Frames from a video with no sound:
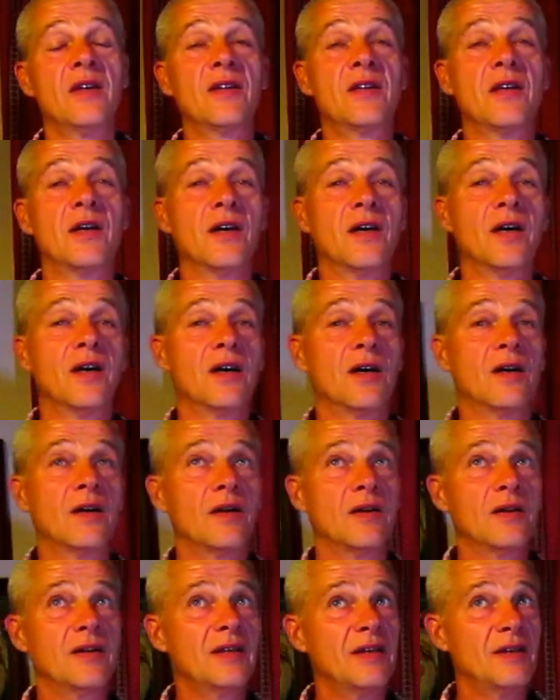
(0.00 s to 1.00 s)
Der
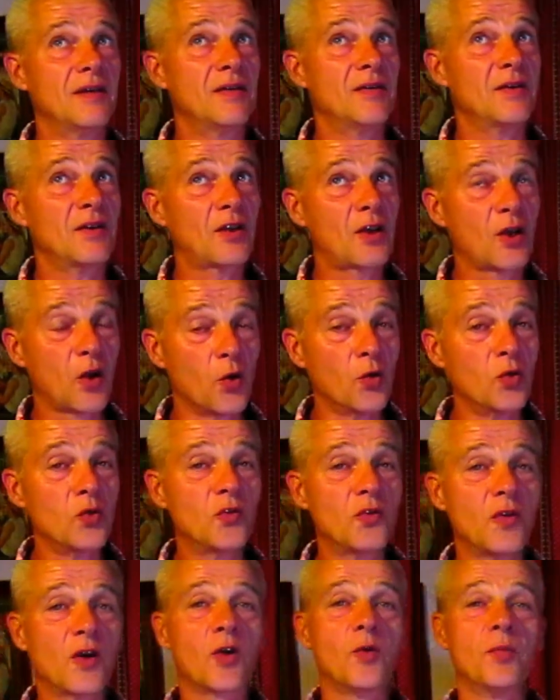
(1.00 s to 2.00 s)

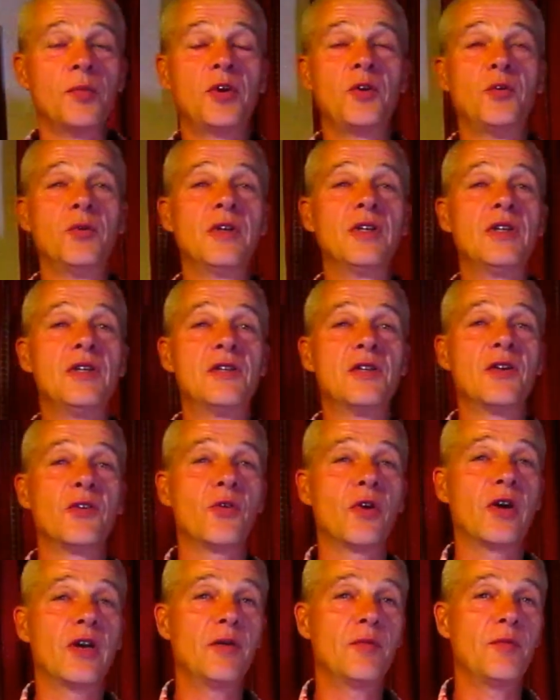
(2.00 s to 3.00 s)
Grund, warum ich nur diese
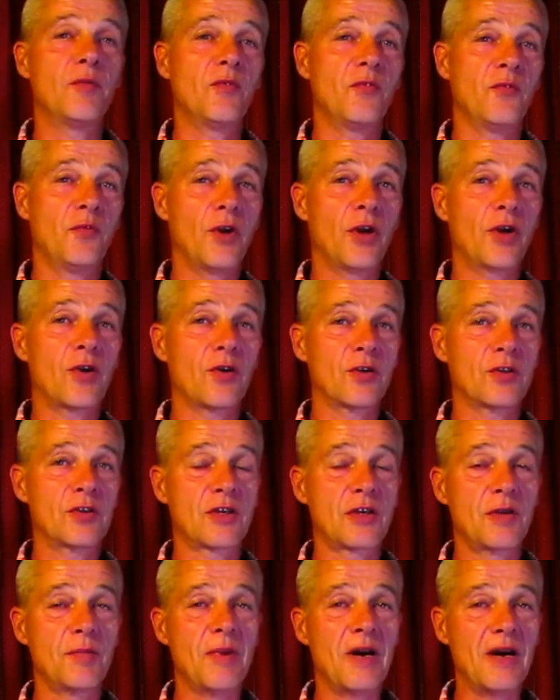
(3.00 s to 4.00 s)
neun
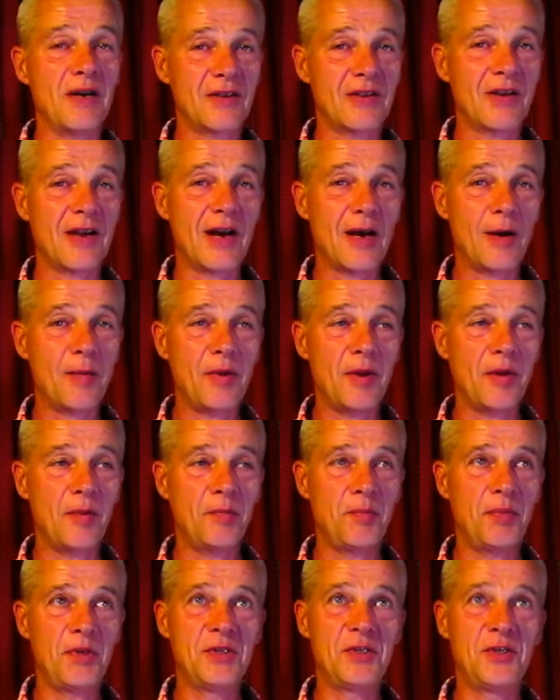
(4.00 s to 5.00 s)
Workouts gemacht
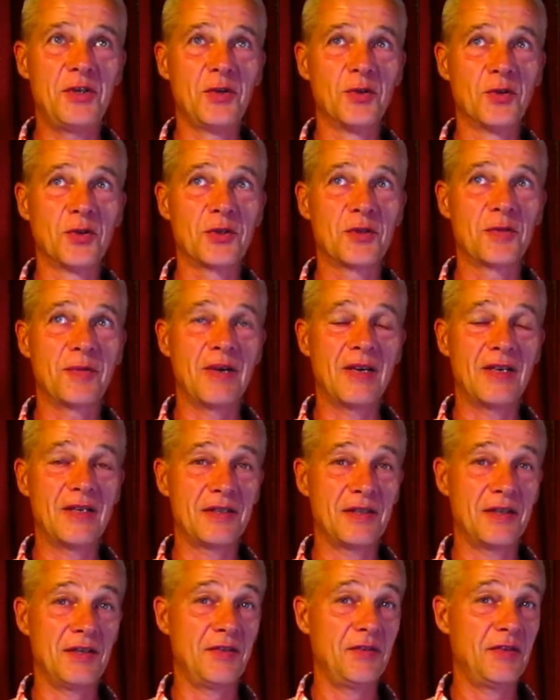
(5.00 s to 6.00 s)
habe,
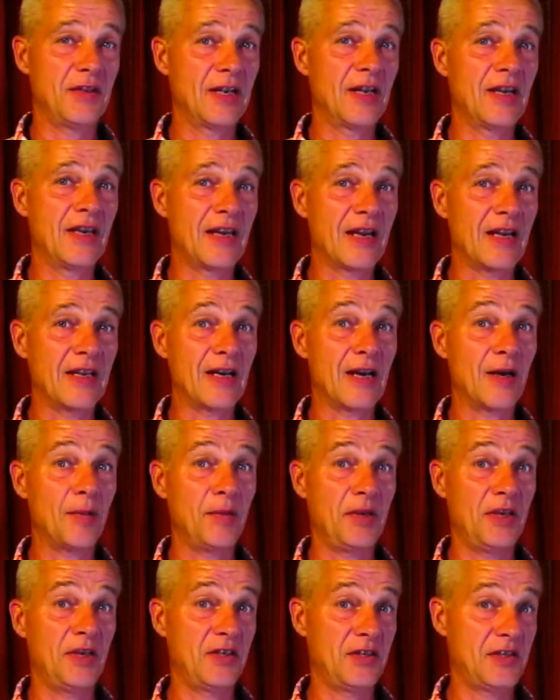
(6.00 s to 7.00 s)
beziehungsweise in Wirklichkeit
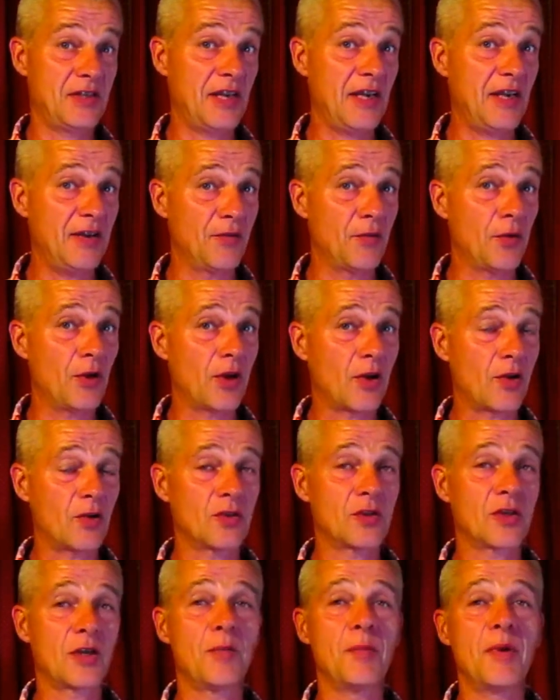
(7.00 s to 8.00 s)
habe ich zehn
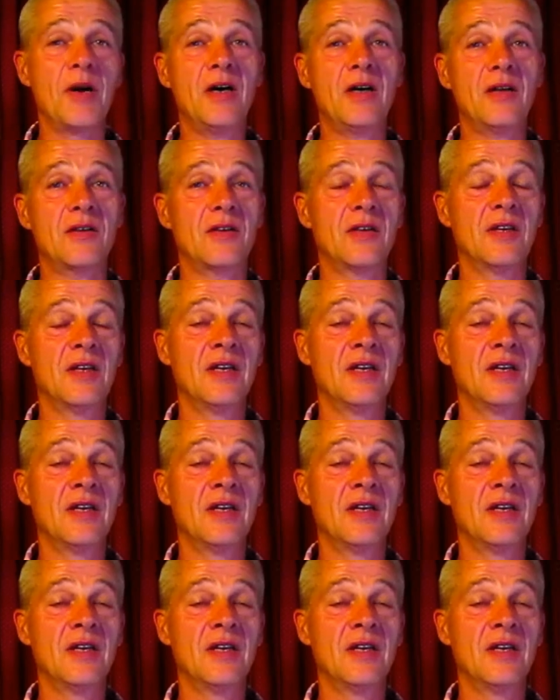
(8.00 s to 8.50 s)
Workouts gemacht,